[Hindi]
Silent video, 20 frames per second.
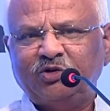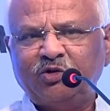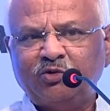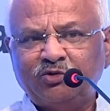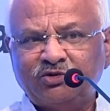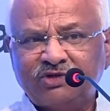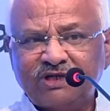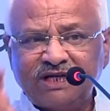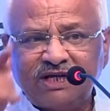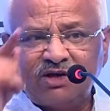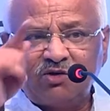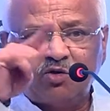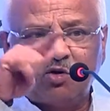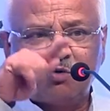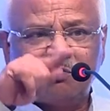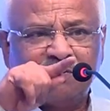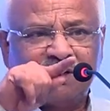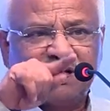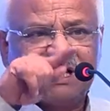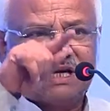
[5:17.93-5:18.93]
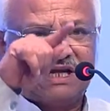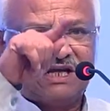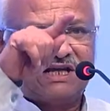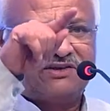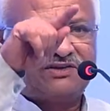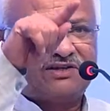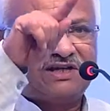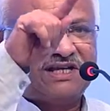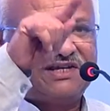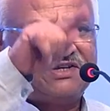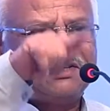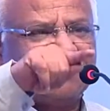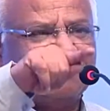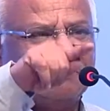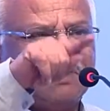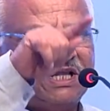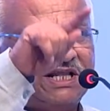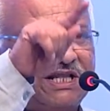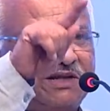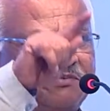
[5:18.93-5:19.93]
तो उसने कोपरनिकस की
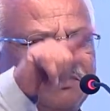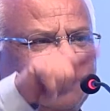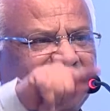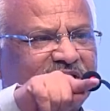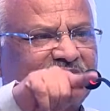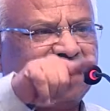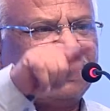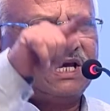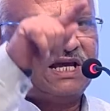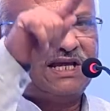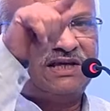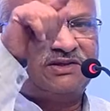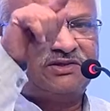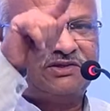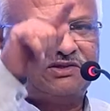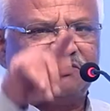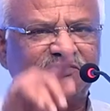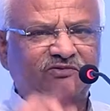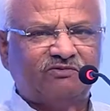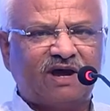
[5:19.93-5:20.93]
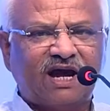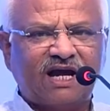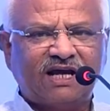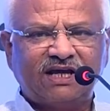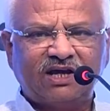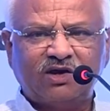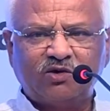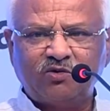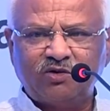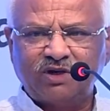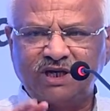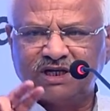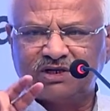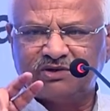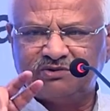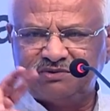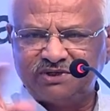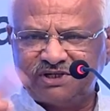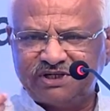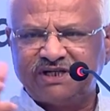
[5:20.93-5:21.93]
समाधि पे लेके इस वाक्य को
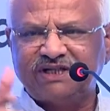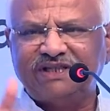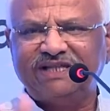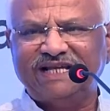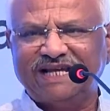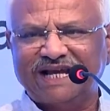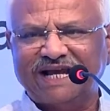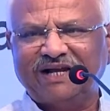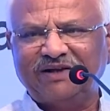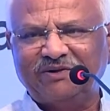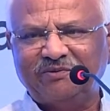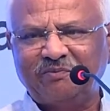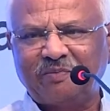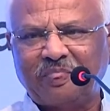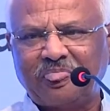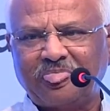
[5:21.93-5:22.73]
एक ट्विस्ट दिया